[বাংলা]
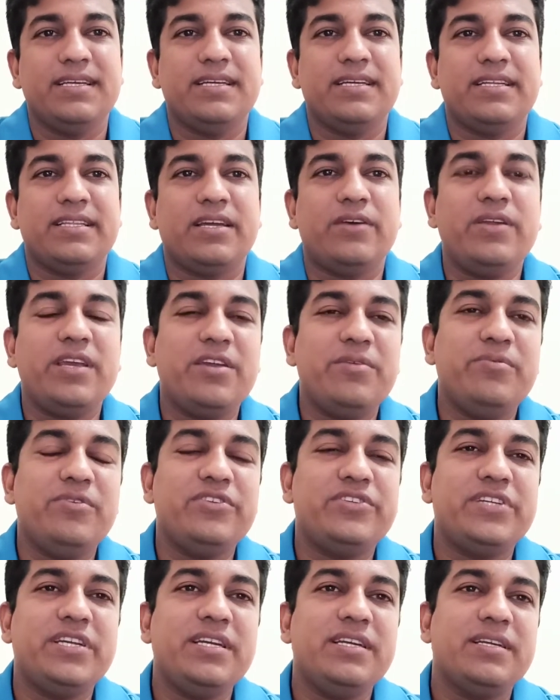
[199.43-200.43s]
তাহলে কি
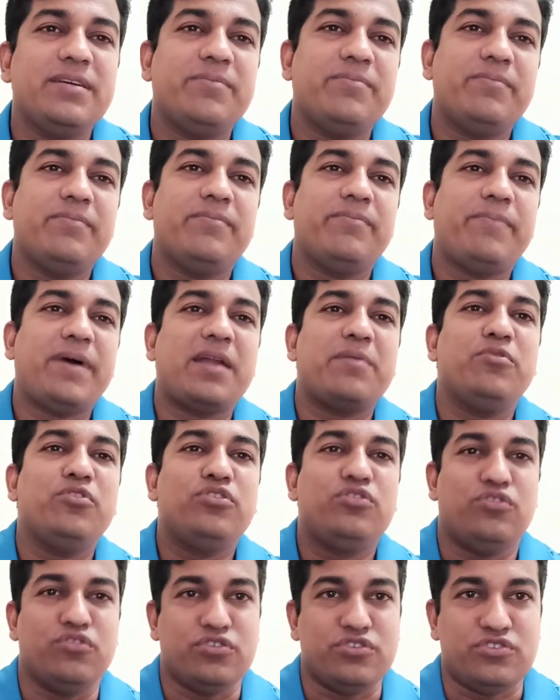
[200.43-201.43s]
বলছে
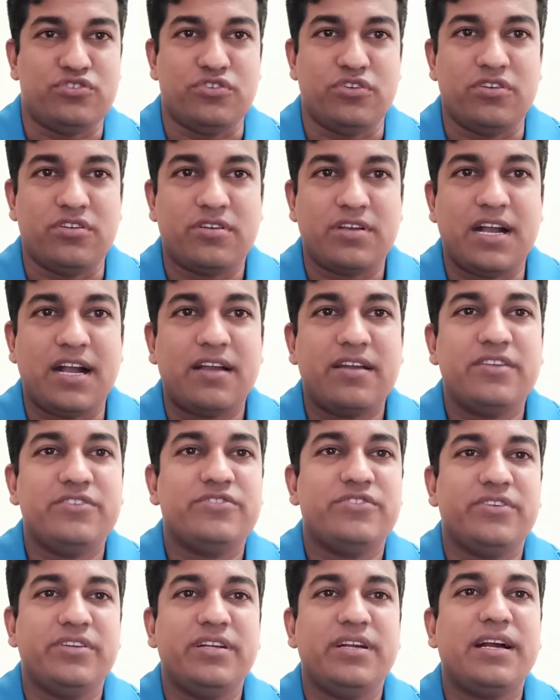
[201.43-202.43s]
পার্বত্য অঞ্চল
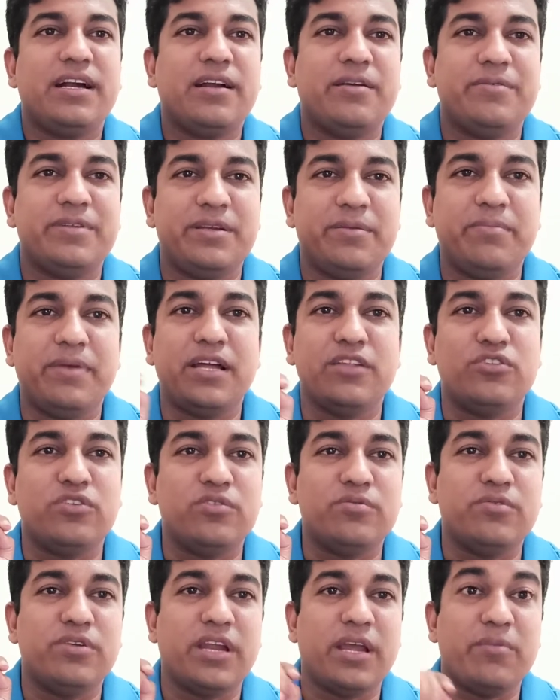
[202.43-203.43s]
খাগড়াছড়ি রাঙ্গামাটি
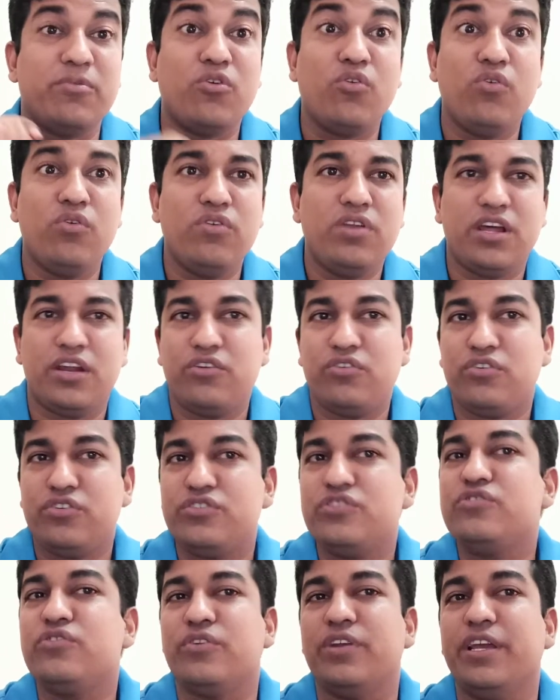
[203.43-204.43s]
বান্দরবন এবং অন্যান্য
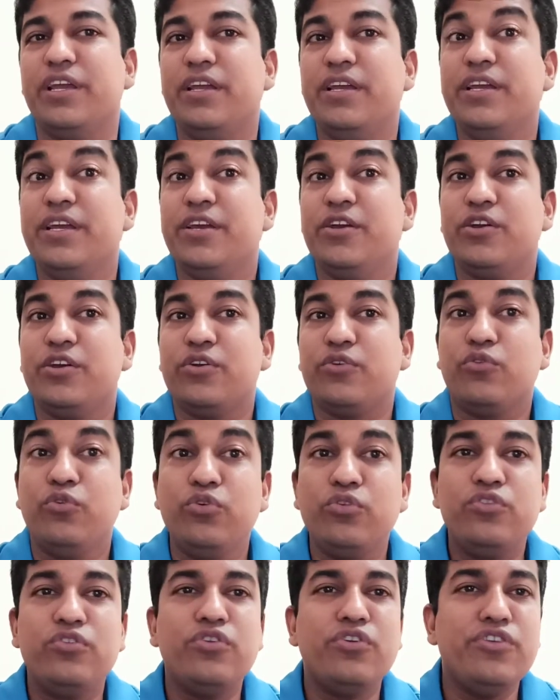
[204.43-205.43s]
অঞ্চলে
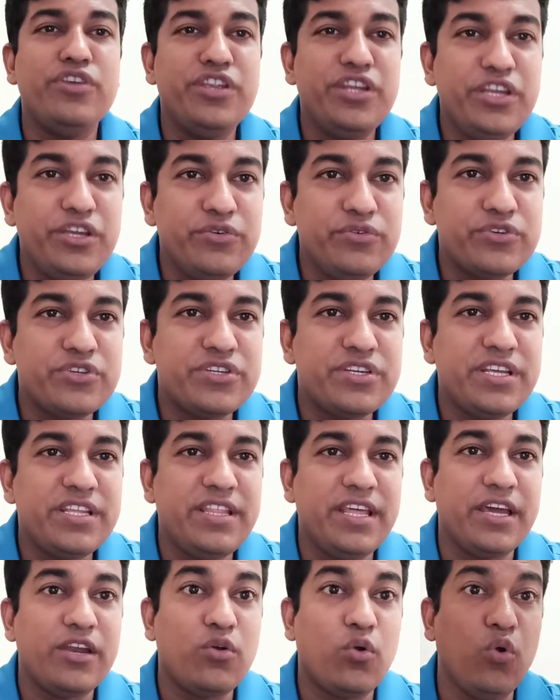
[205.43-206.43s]
ক্ষুদ্র
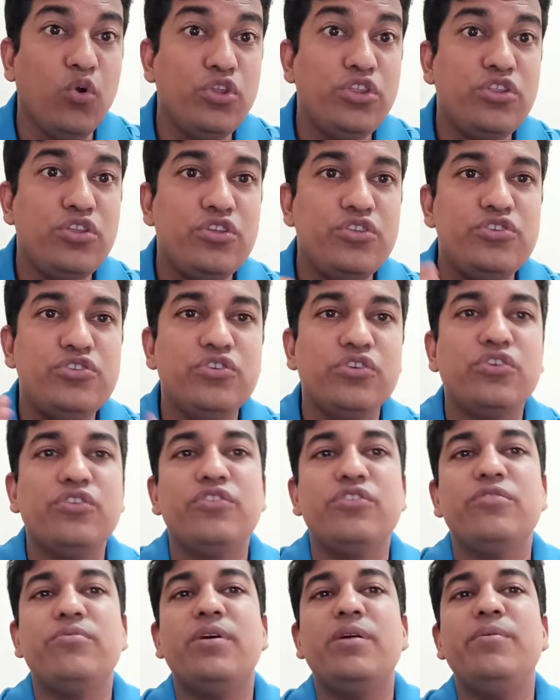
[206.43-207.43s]
নৃগোষ্ঠীদের
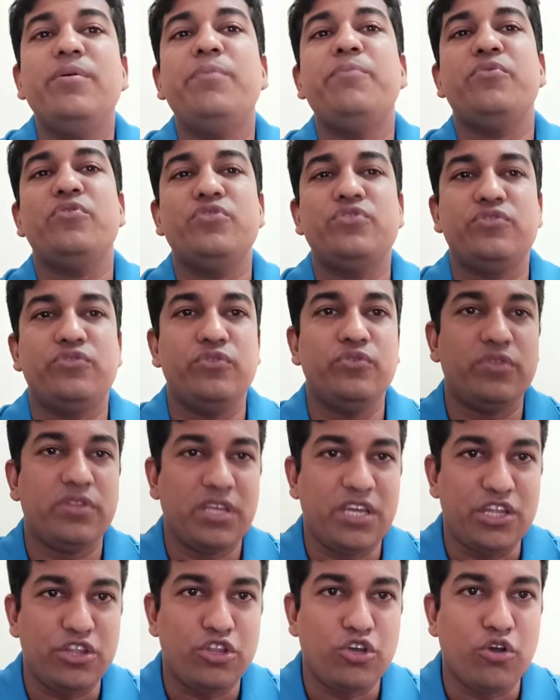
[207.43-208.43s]
ঐতিহ্যগতভাবে
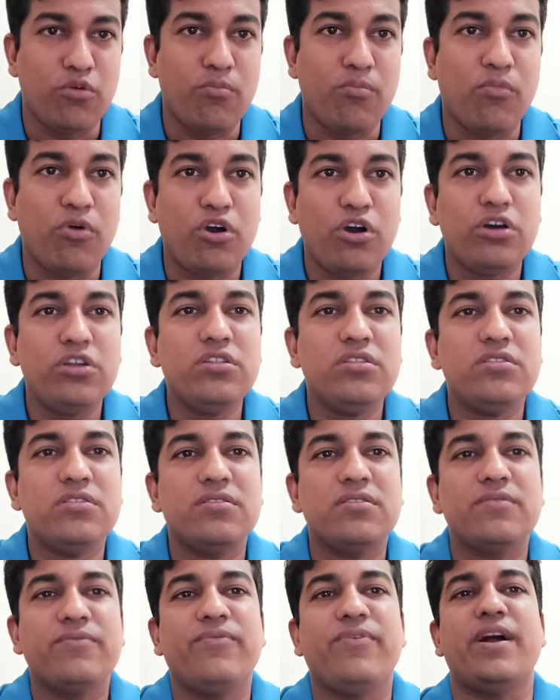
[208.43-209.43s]
প্রস্তুতকৃত মদ
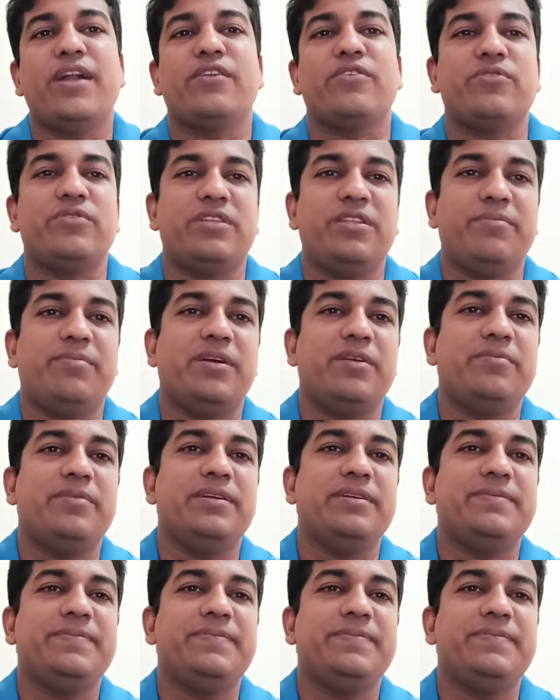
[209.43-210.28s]
পান করতে পারবে